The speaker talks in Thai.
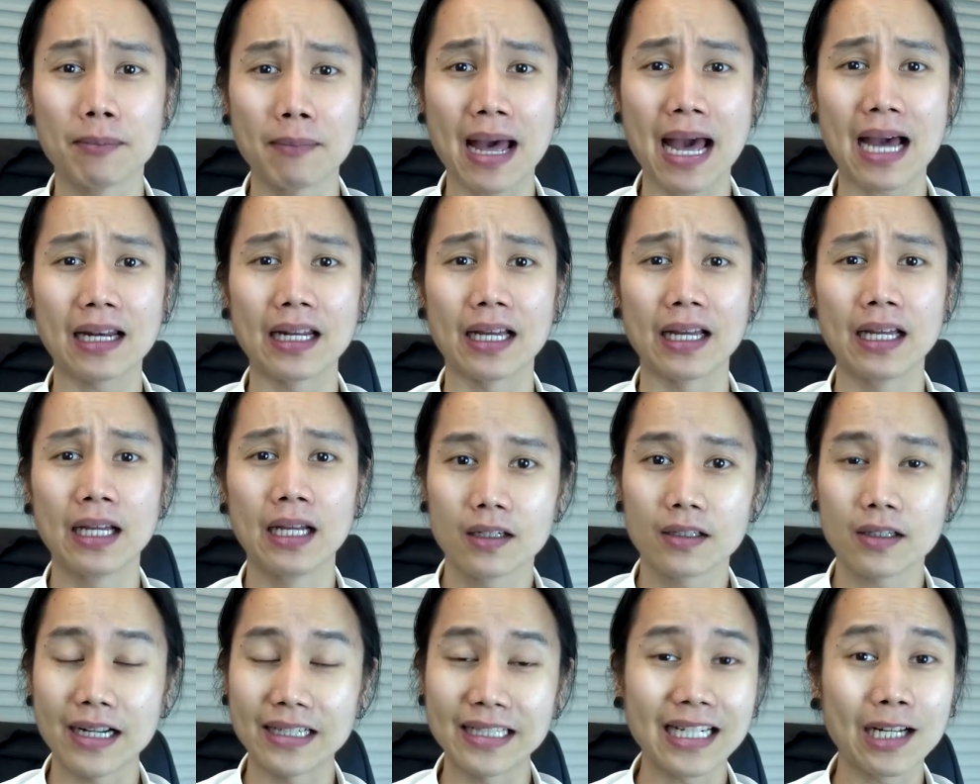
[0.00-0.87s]
มากๆเลย
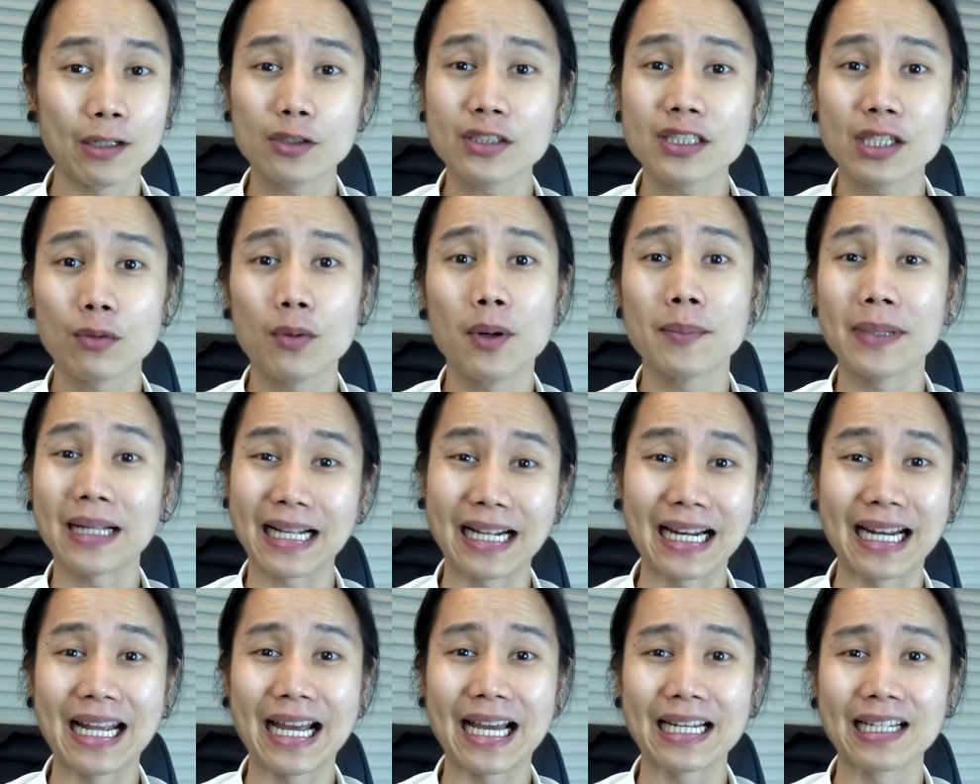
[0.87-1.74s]
ใครที่เรารู้สึกว่ามัน
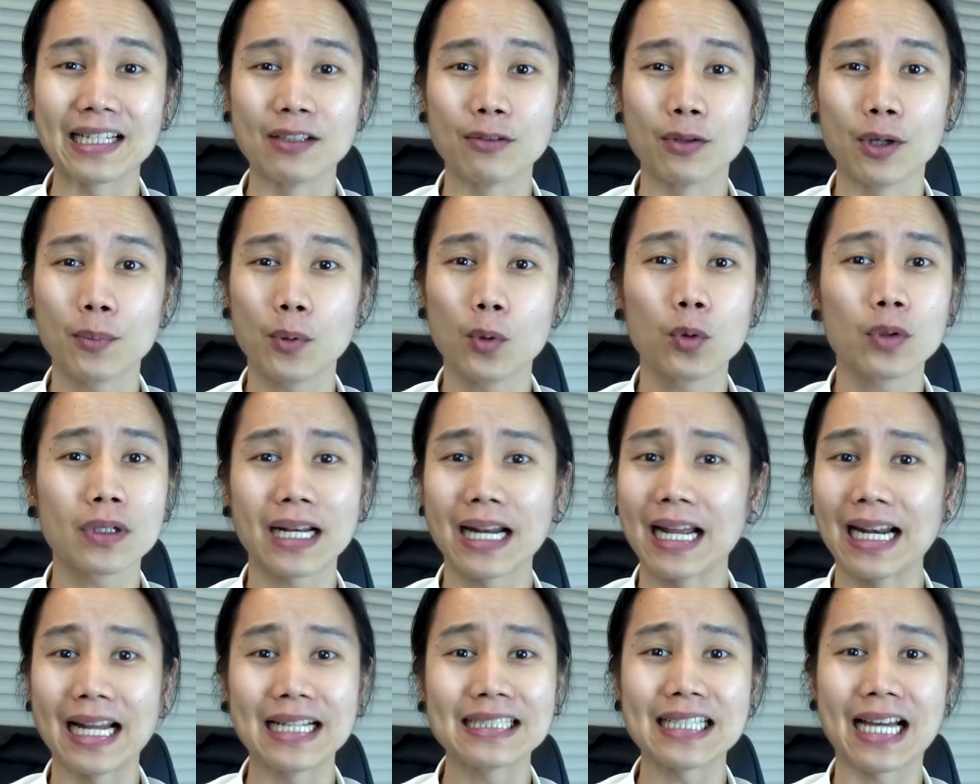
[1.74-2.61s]
เกลียนหรือว่าพูดอะ
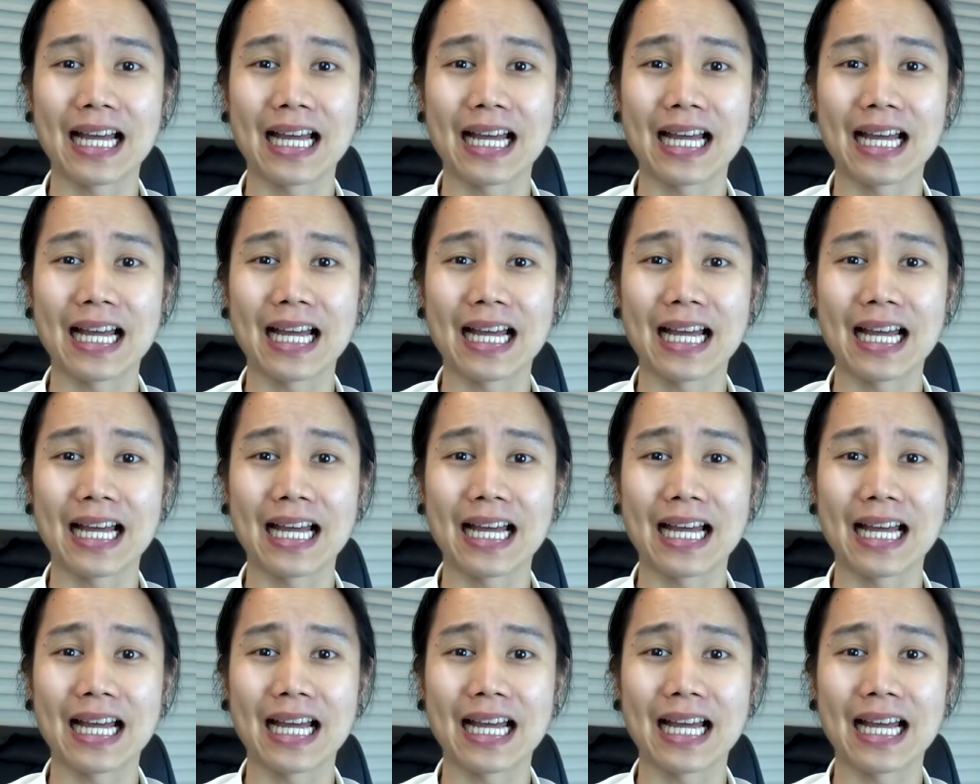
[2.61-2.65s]
ไรไร้